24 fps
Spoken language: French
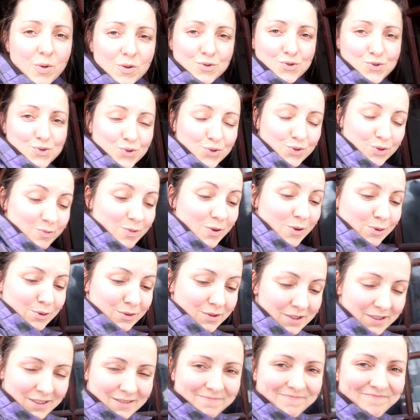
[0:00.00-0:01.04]
bonjour tout le
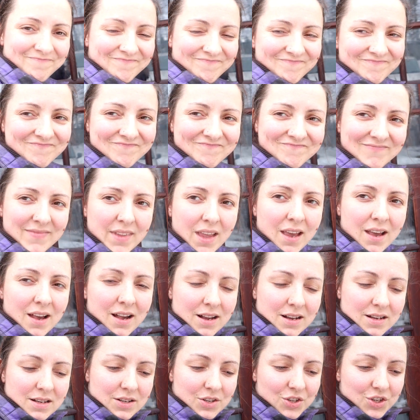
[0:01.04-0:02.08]
monde.
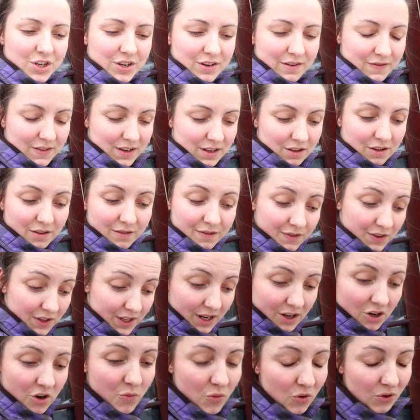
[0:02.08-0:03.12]
Je viens de finir le